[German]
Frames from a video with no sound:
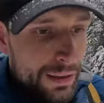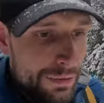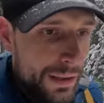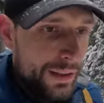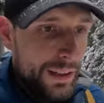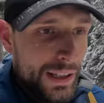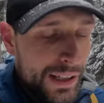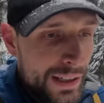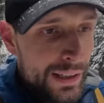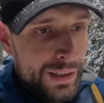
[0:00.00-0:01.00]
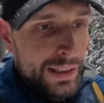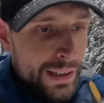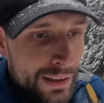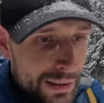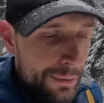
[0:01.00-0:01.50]
Wir,
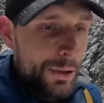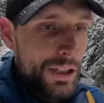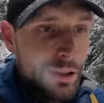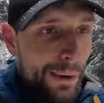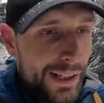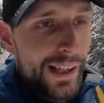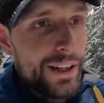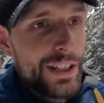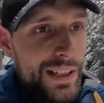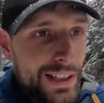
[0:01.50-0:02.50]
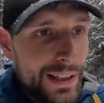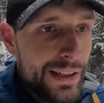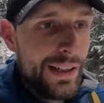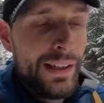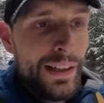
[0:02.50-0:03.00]
das möchte ich schon mal klarstellen,
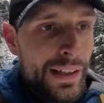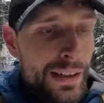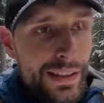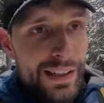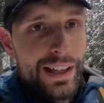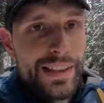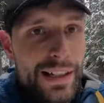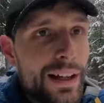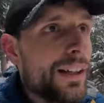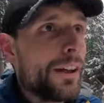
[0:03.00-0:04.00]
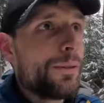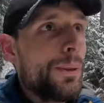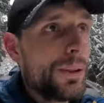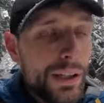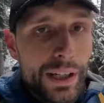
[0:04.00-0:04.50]
sind ganz klar
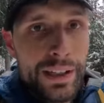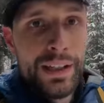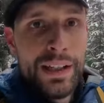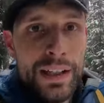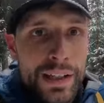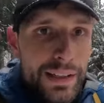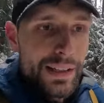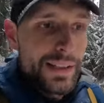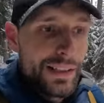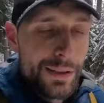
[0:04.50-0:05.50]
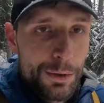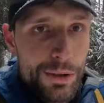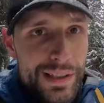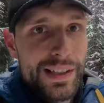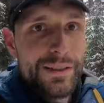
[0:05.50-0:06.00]
dafür, dass hier zum
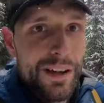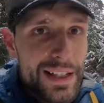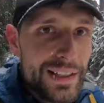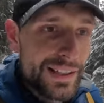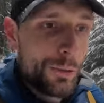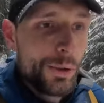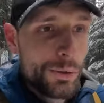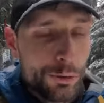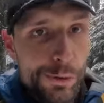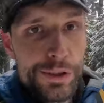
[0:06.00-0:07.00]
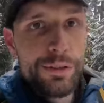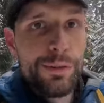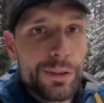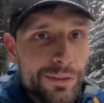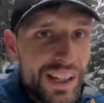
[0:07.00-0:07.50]
Schutz des Waldes Rodungen
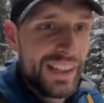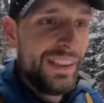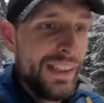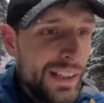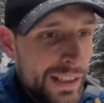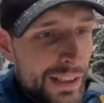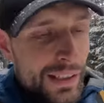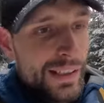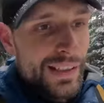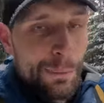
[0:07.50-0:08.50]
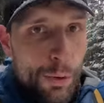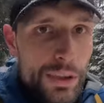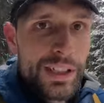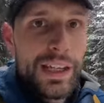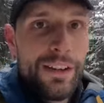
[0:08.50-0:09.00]
durchgeführt werden, dass der
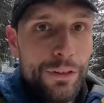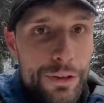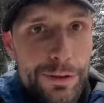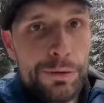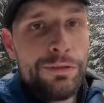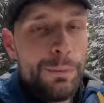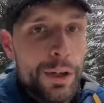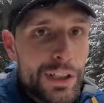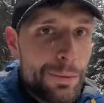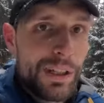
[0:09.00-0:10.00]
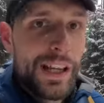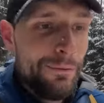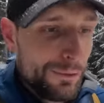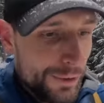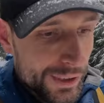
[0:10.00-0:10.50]
Borkenkäfer so gut wie möglich
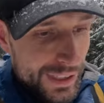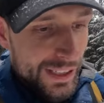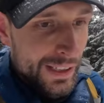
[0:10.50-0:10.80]
bekämpft wird.